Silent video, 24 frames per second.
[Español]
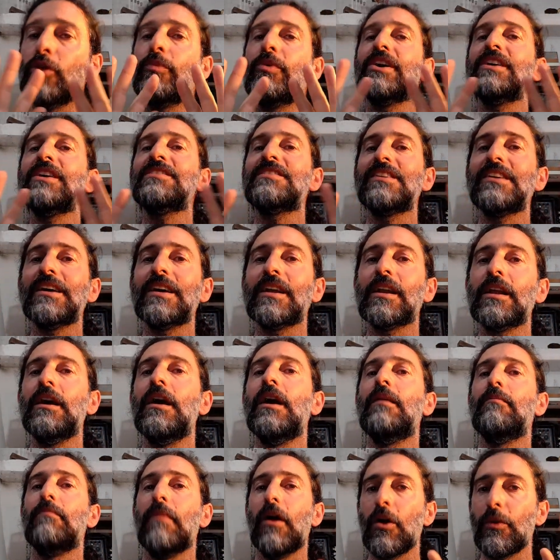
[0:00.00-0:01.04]
puede ser,
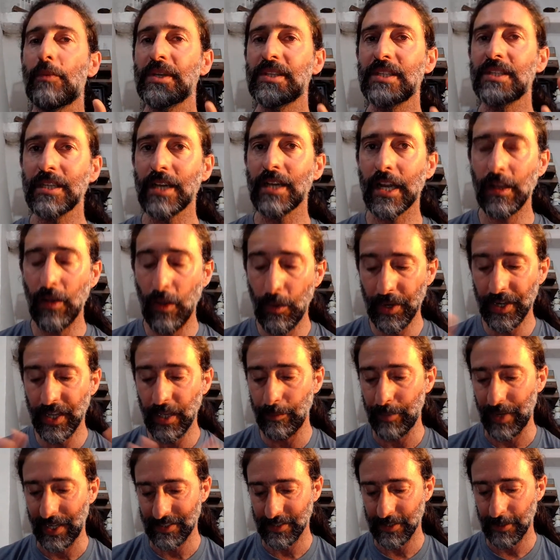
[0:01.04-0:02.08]
vamos a investigar y vamos a ver
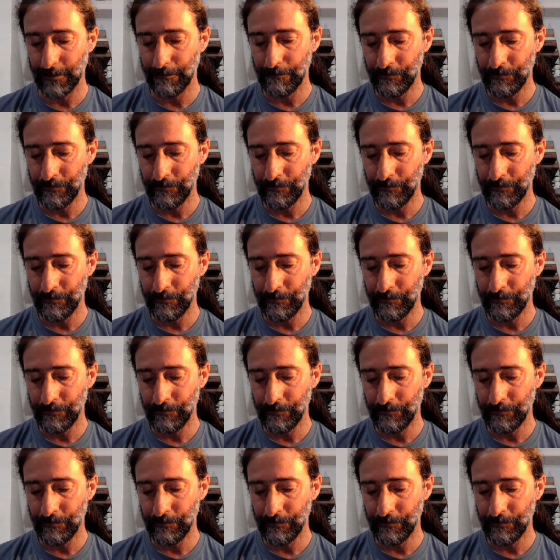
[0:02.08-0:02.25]
qué pasa.